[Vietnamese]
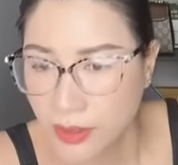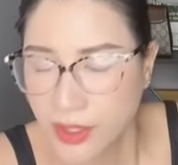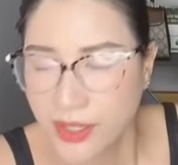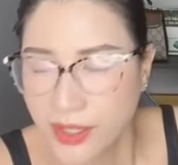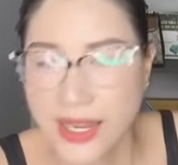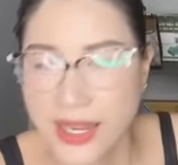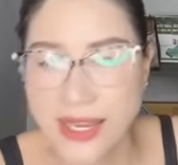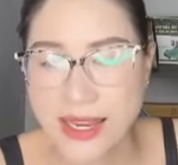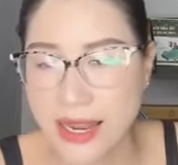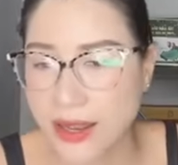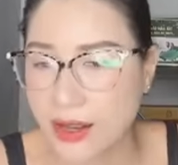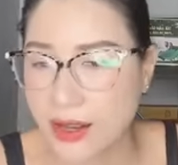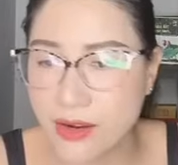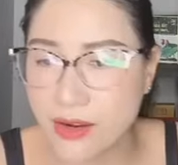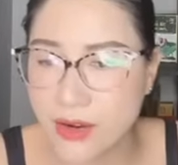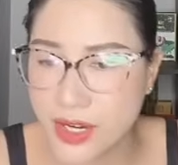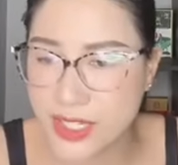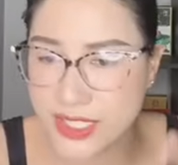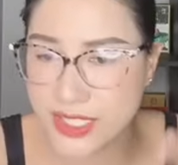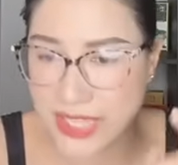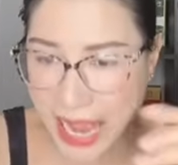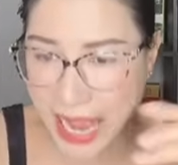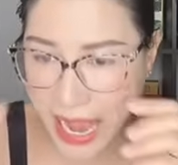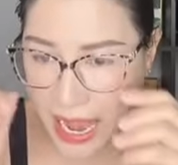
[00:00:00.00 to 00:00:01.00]
nên là người
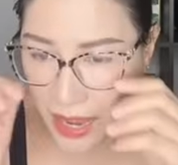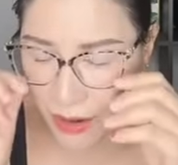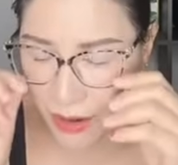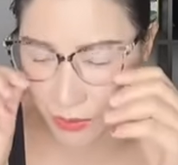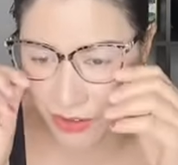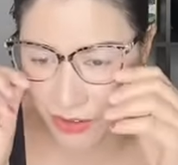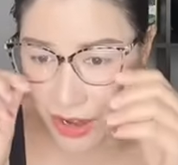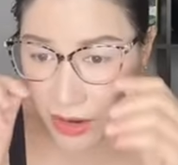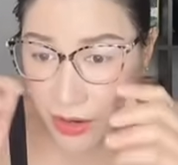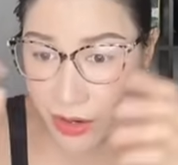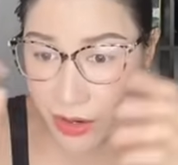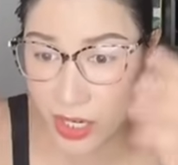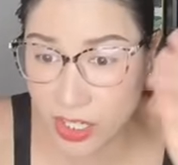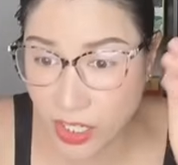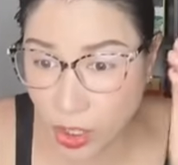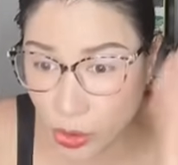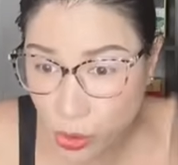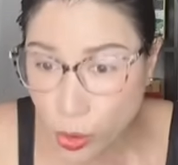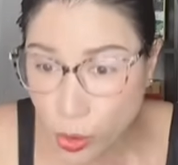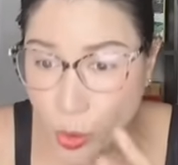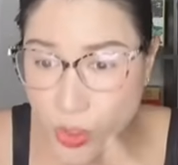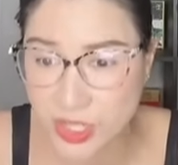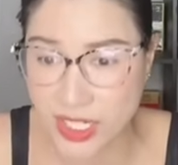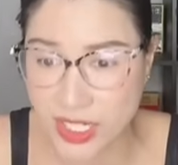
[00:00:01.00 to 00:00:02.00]
già và người lớn
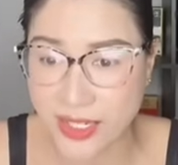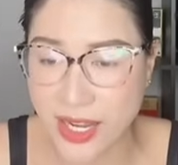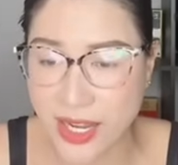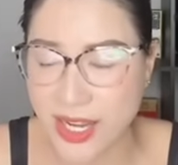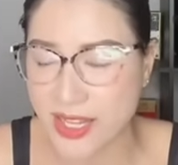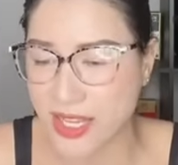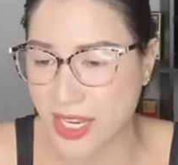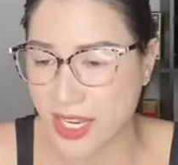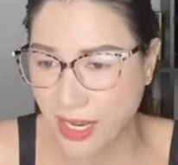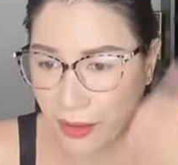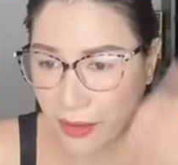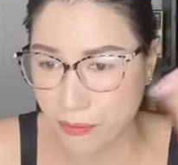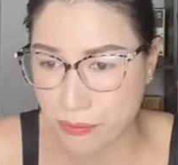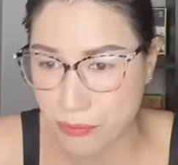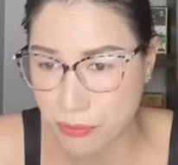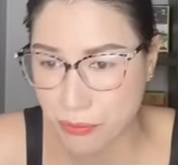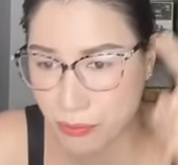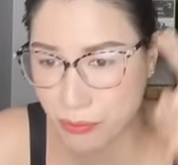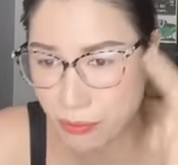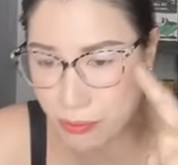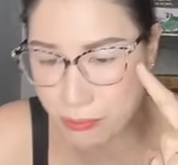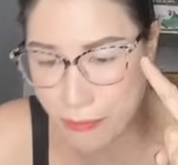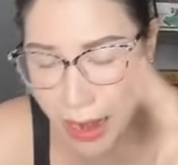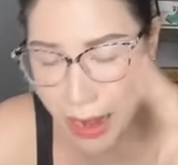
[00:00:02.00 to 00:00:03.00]
tuổi sang đây thì cái
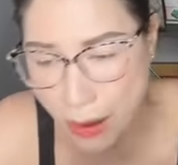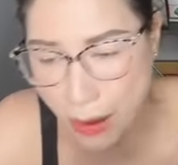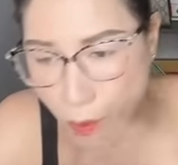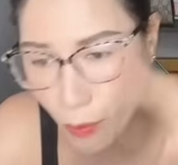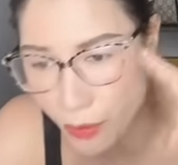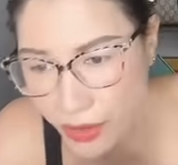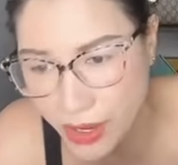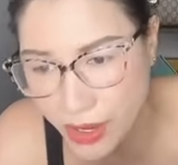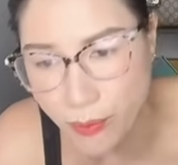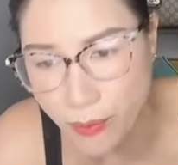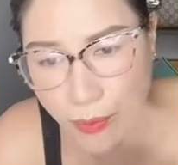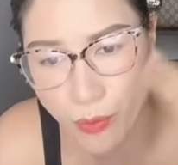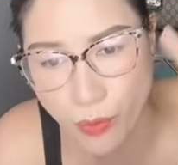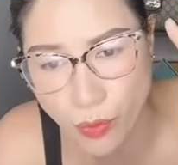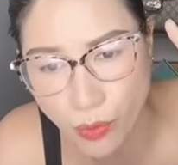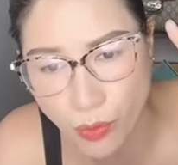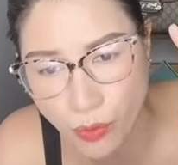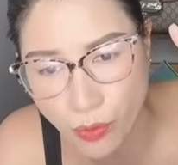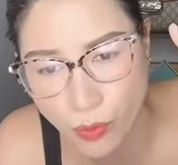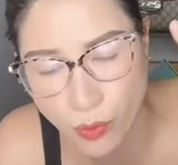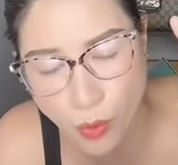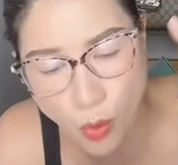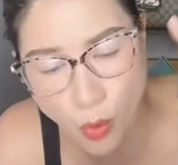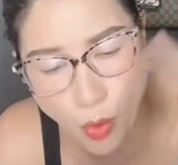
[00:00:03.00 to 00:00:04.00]
bảo hiểm
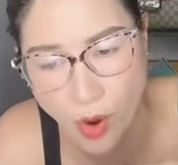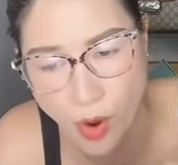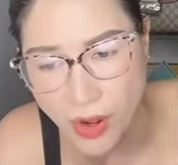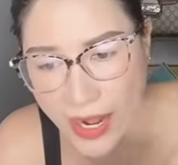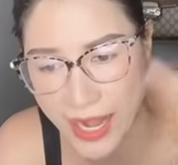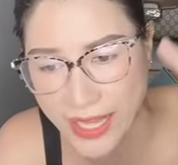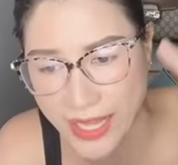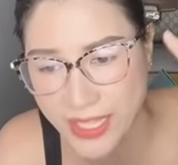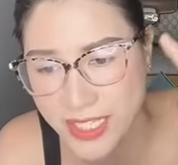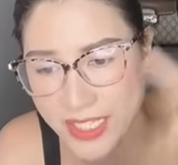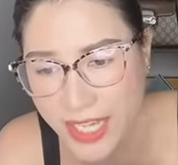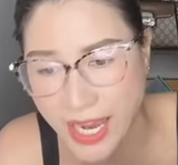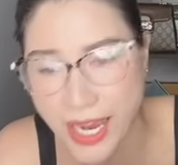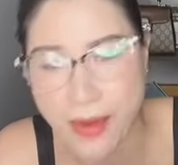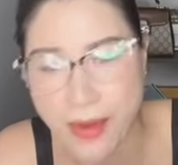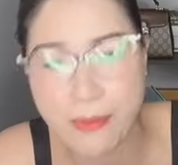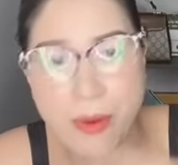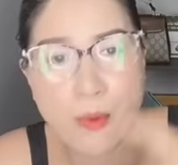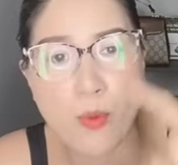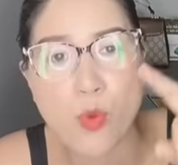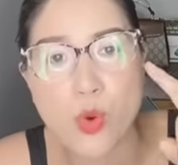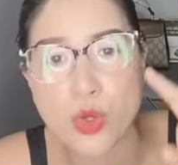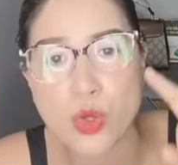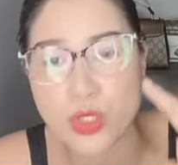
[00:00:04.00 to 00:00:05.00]
của cái xe mà
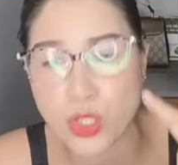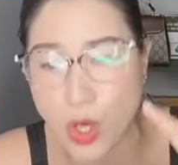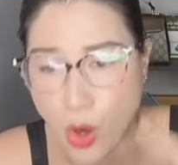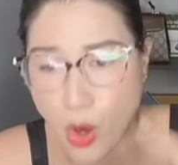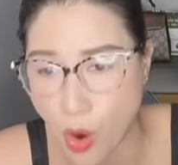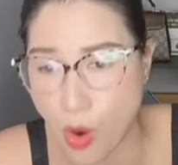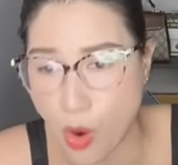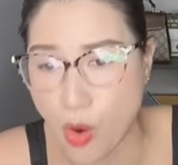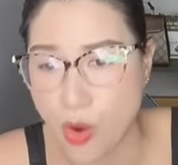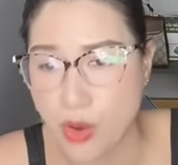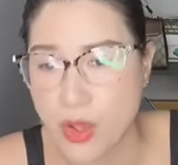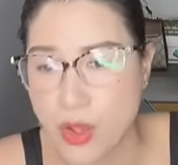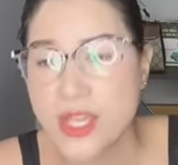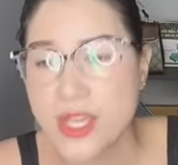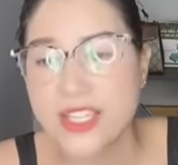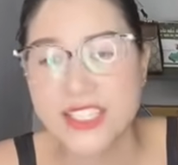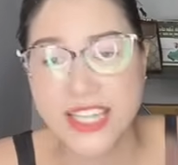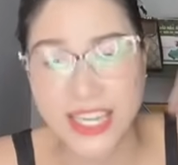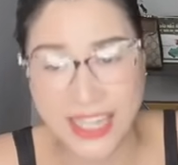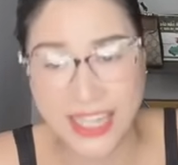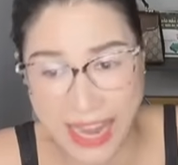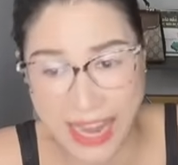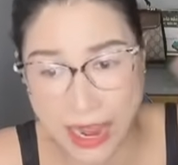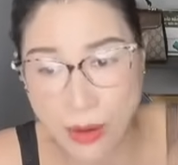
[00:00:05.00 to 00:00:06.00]
mua cho họ sẽ
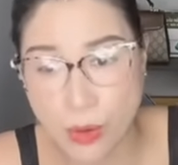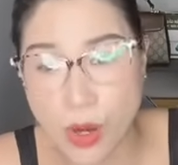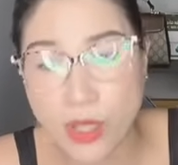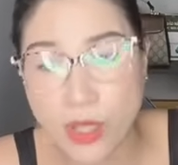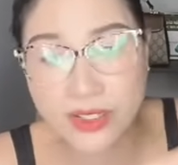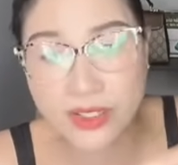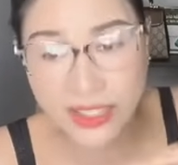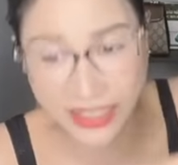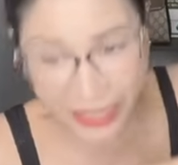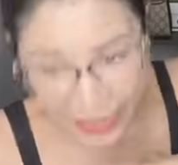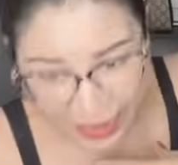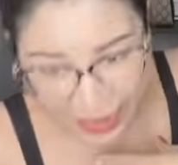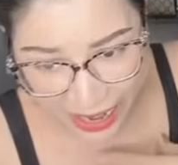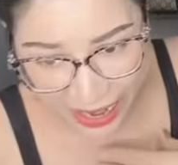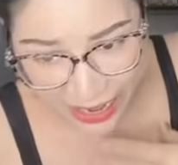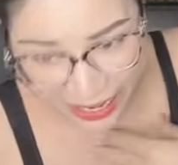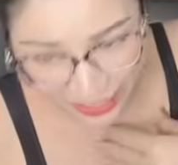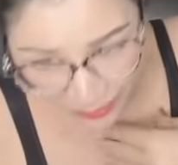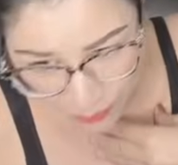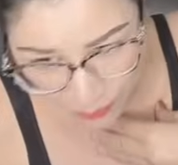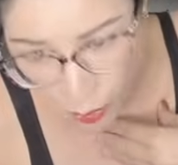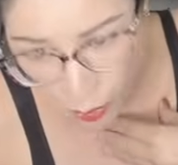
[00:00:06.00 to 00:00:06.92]
cao hơn cả em